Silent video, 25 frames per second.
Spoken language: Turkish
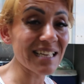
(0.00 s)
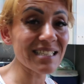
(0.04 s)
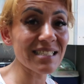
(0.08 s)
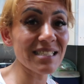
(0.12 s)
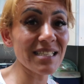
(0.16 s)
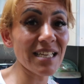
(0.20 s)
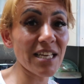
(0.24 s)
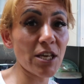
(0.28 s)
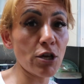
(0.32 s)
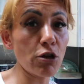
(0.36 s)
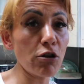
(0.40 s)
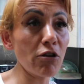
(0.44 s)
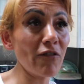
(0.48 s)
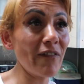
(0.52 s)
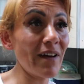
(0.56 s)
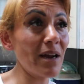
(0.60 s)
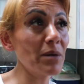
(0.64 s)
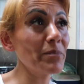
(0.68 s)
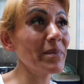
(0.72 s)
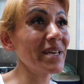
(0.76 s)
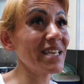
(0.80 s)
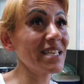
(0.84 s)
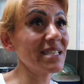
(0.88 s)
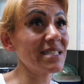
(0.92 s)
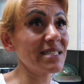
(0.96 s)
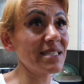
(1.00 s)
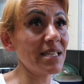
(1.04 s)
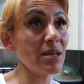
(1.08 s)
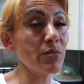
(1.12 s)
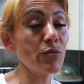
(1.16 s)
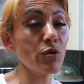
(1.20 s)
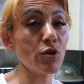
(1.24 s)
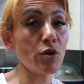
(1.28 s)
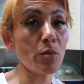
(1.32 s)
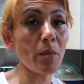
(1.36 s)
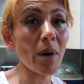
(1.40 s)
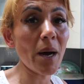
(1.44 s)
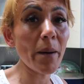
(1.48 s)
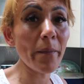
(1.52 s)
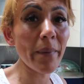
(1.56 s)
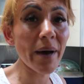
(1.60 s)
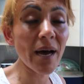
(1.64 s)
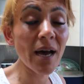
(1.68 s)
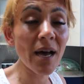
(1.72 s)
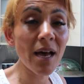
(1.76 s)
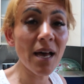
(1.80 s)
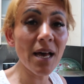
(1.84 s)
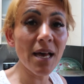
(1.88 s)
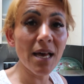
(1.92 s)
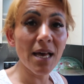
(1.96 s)
aslında kilo vermek istemiyorum
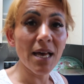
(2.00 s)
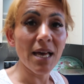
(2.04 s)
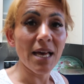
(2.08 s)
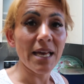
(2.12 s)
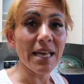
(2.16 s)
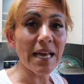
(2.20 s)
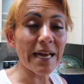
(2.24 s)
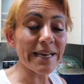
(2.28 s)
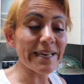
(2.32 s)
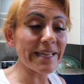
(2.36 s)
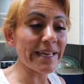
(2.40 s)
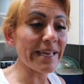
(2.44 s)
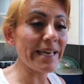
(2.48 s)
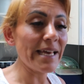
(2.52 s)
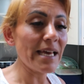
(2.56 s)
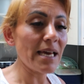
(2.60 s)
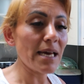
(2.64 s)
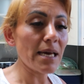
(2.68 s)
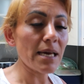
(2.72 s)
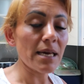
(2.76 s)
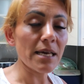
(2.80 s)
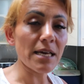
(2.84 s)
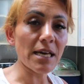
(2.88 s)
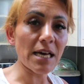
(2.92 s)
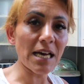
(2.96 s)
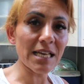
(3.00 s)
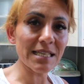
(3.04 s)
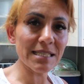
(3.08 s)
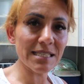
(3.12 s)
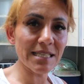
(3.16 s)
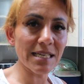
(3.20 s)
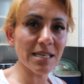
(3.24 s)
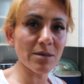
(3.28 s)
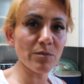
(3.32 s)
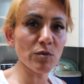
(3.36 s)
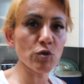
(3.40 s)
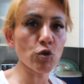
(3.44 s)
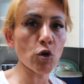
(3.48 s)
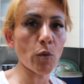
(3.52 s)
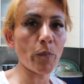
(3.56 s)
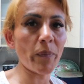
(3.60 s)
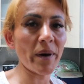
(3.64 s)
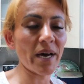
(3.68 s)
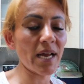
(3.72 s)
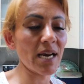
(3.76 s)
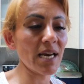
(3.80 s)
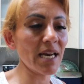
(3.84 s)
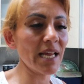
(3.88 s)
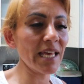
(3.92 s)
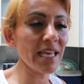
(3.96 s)
ama yani kaslarımı
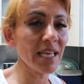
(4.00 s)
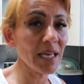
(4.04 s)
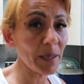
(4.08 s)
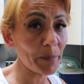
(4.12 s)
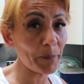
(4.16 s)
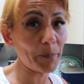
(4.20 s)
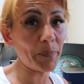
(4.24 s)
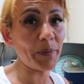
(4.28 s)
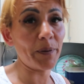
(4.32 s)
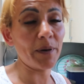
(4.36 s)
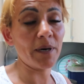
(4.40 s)
toparlayıp